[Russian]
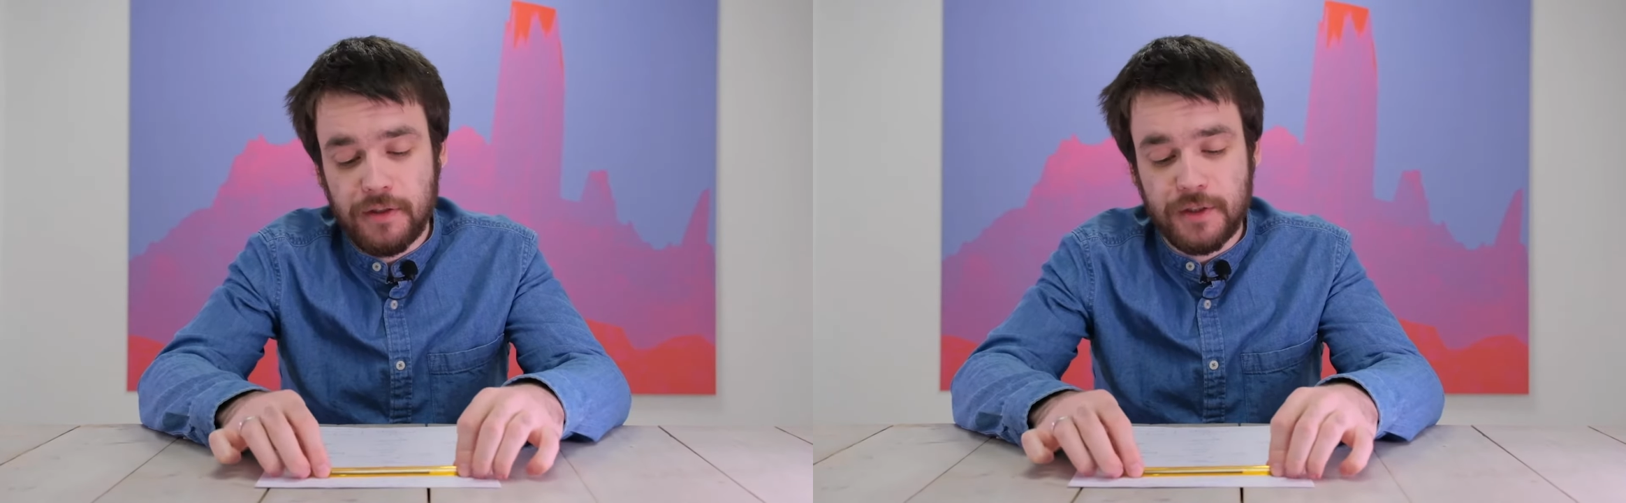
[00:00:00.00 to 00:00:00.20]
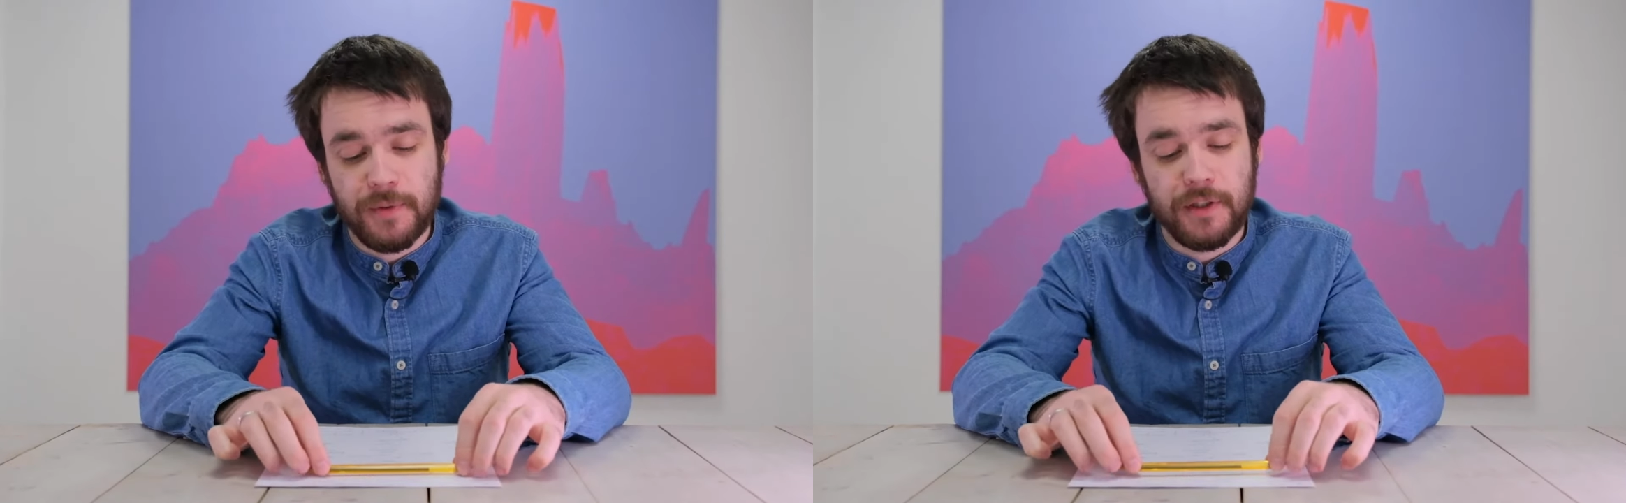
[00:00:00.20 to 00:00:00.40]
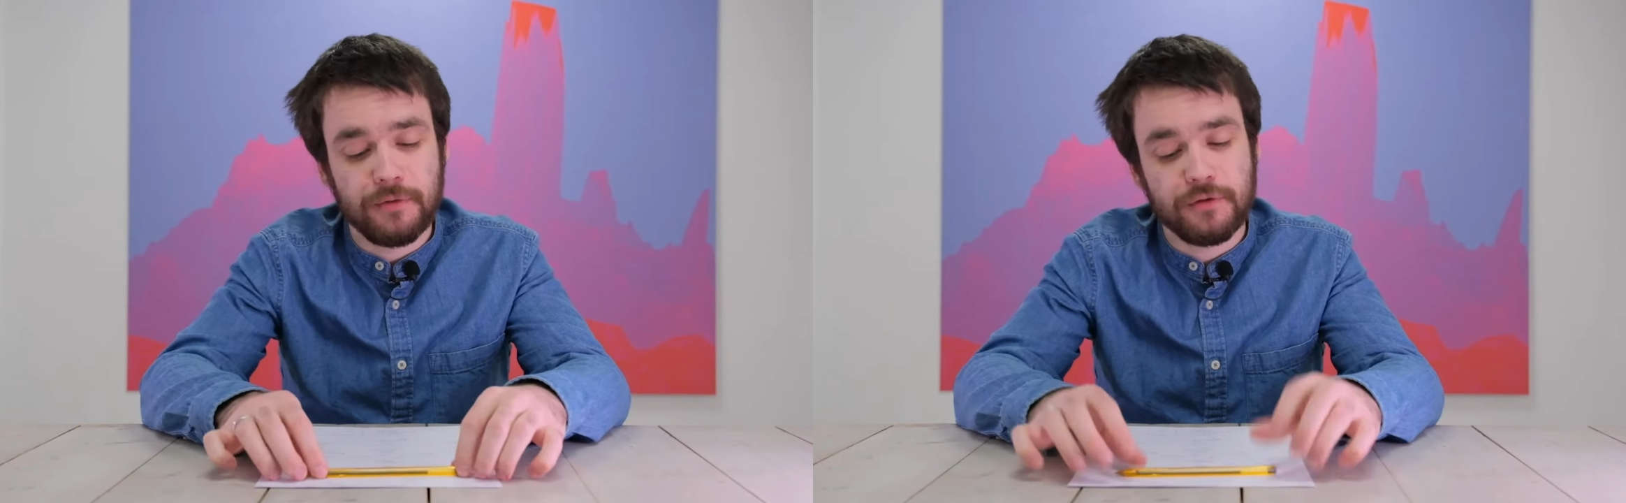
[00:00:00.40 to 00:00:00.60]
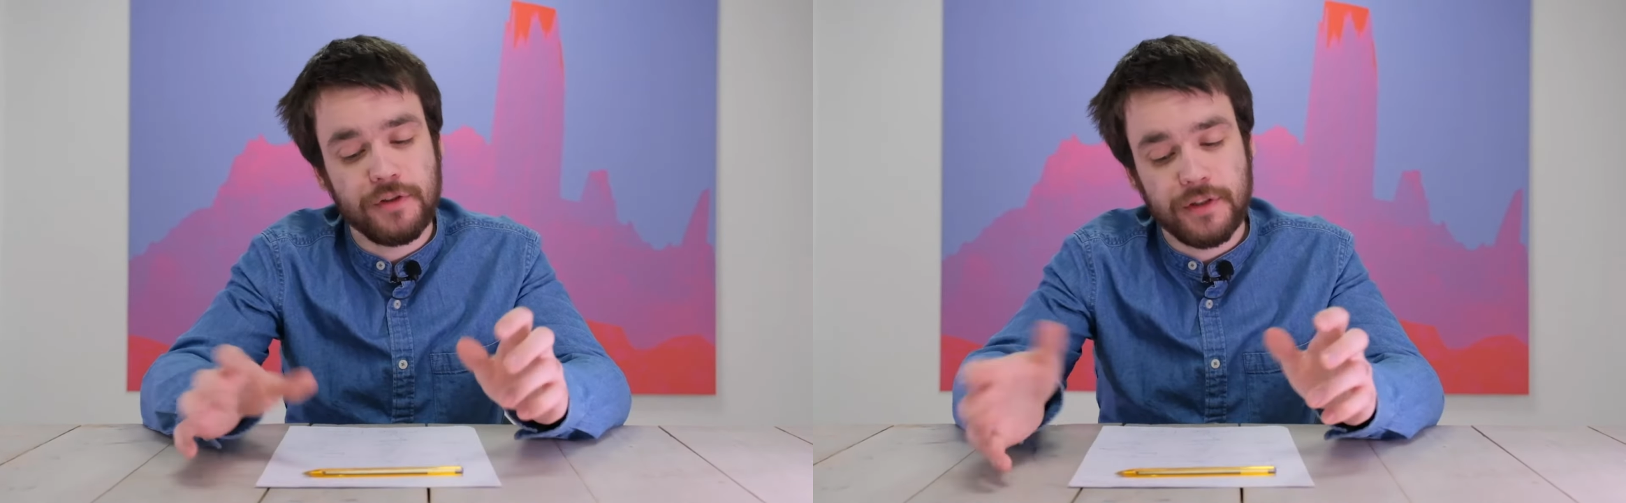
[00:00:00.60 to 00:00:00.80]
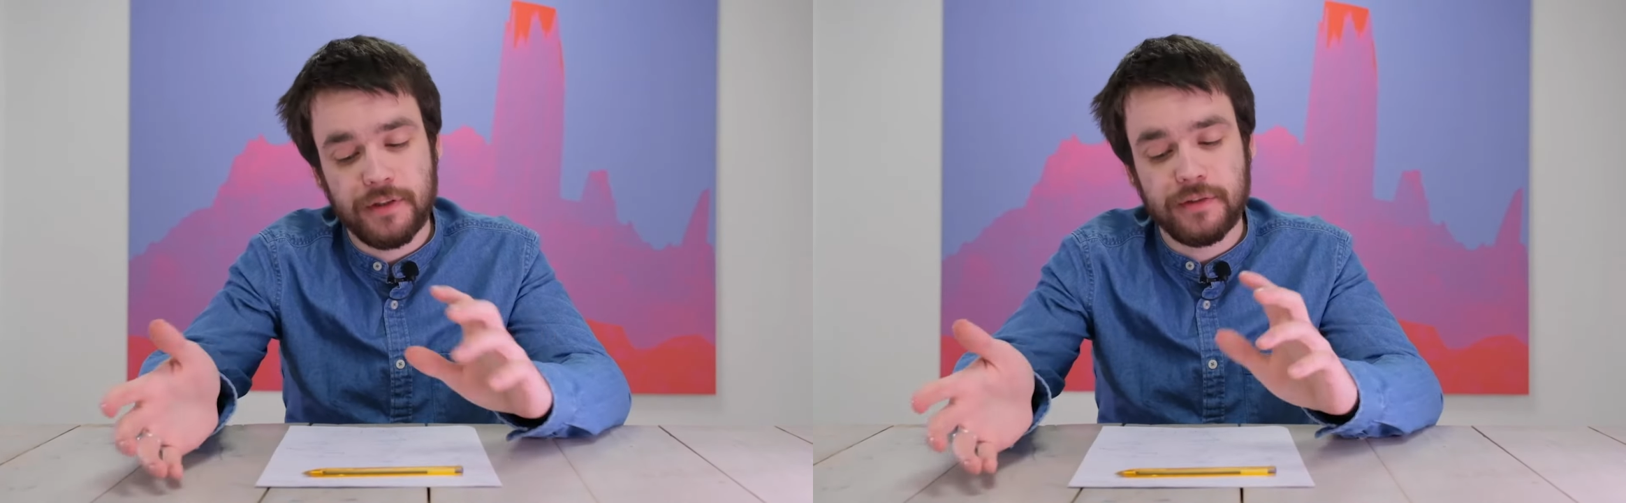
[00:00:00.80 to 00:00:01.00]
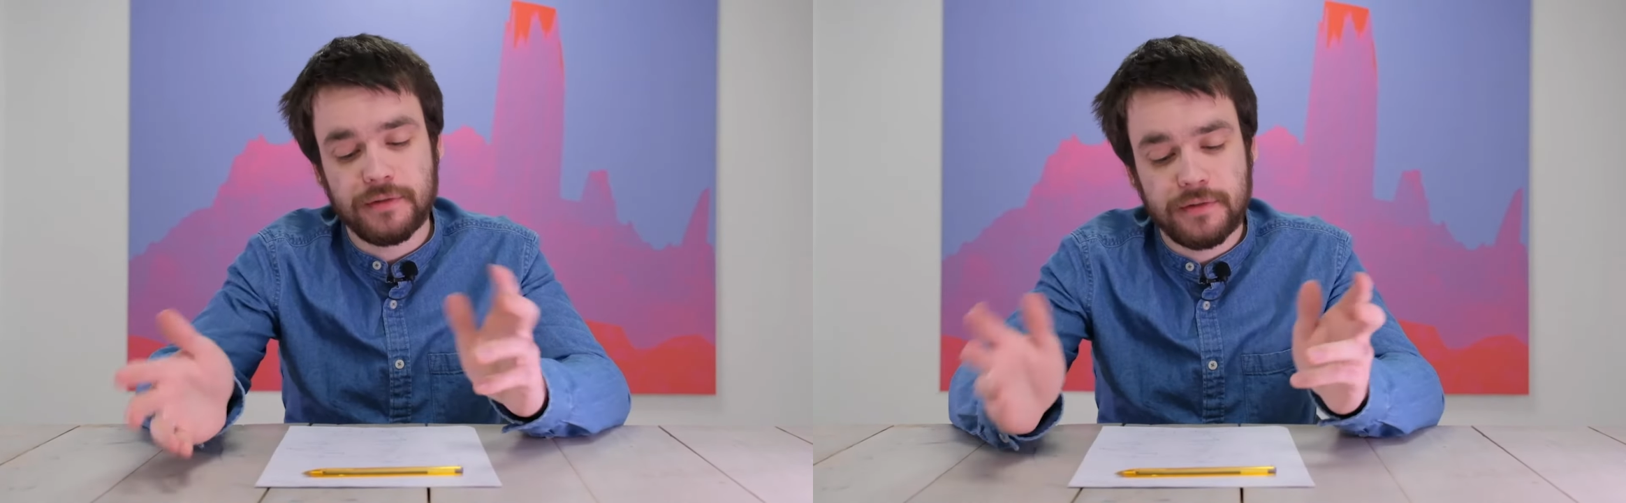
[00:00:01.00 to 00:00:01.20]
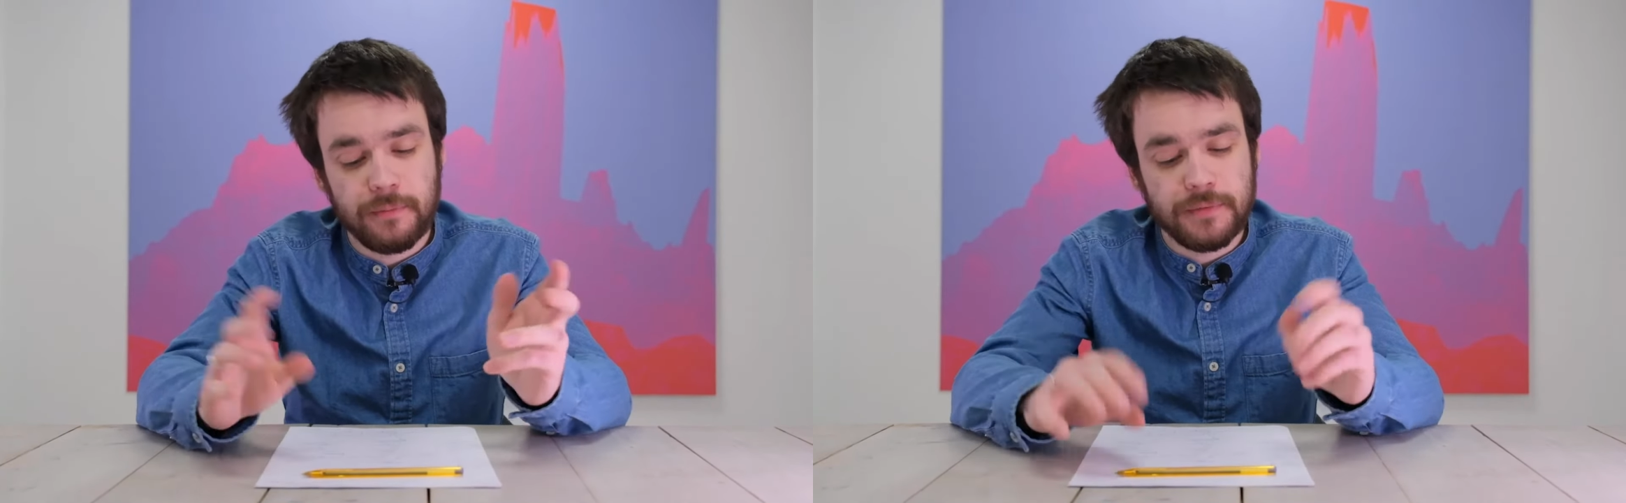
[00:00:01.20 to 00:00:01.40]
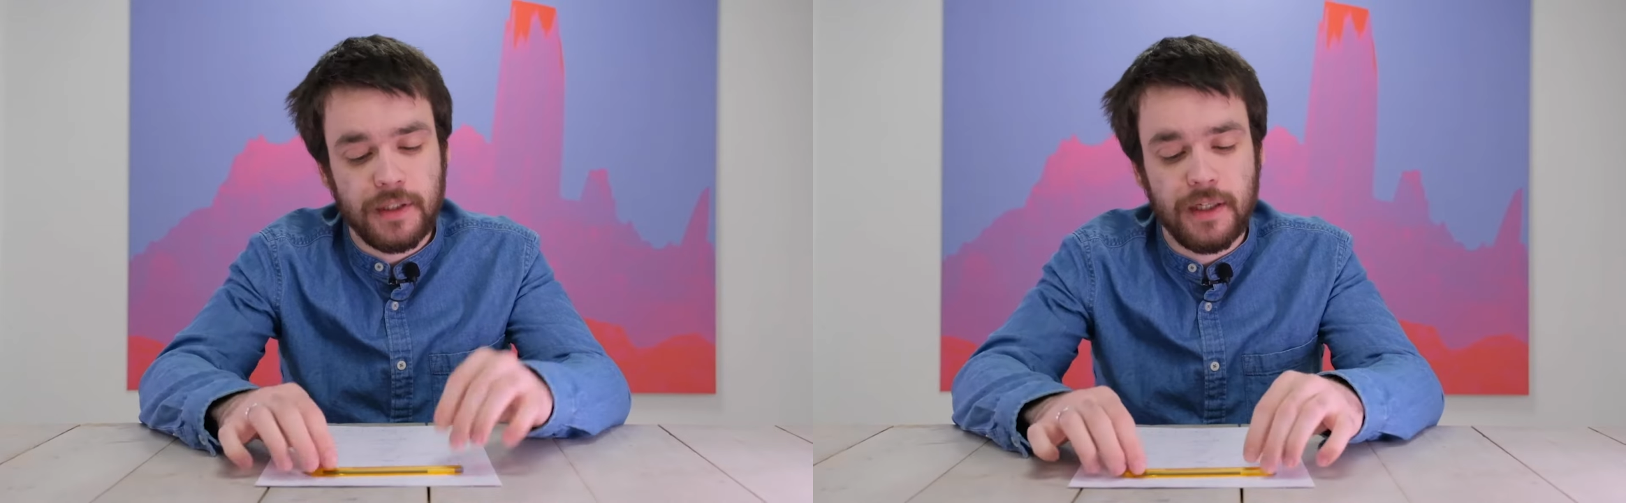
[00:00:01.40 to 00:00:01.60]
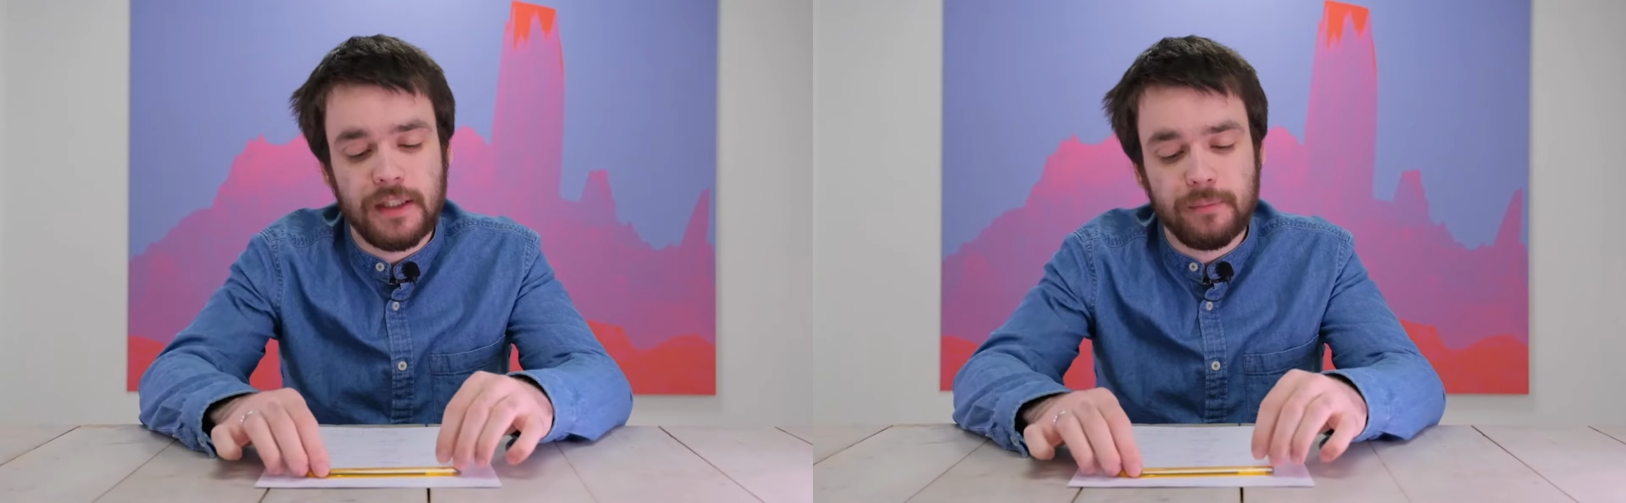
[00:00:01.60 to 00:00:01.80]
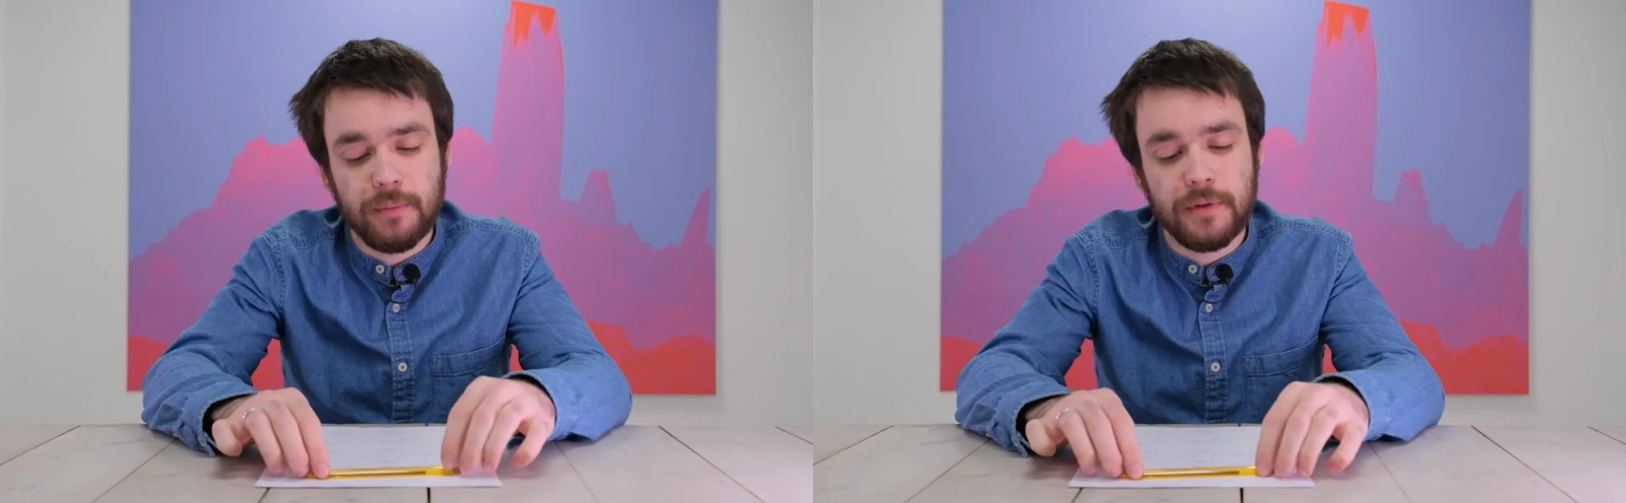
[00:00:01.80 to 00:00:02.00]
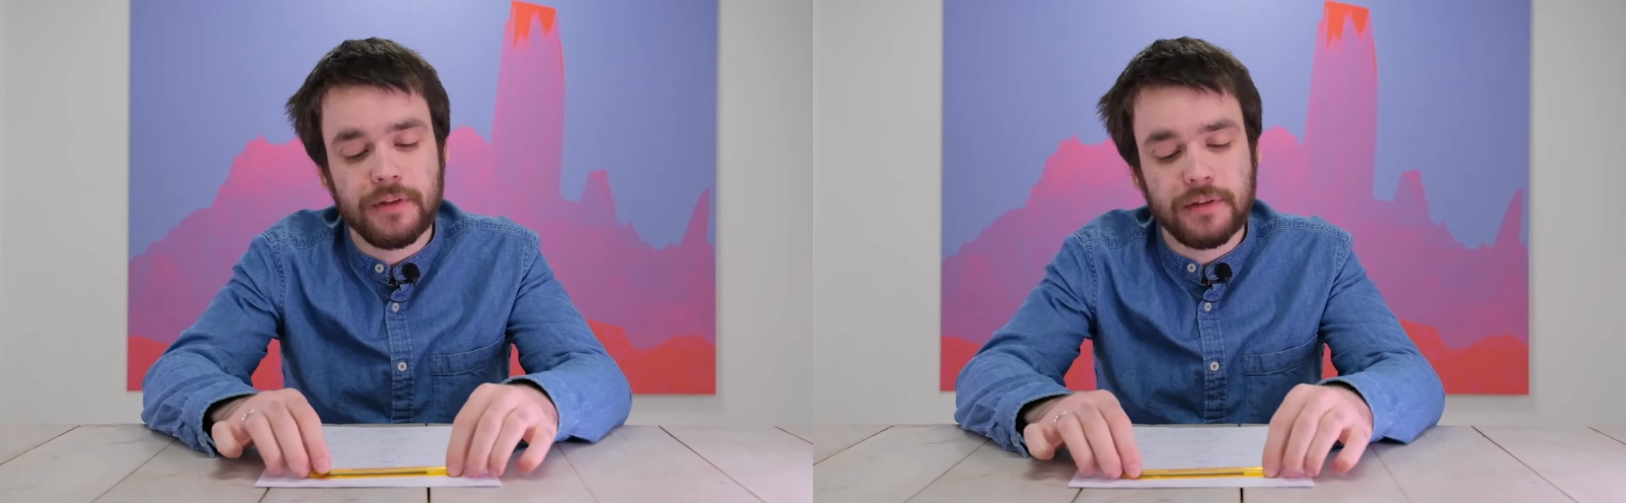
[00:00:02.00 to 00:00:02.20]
несмотря на то, что есть какие-то там локальные победы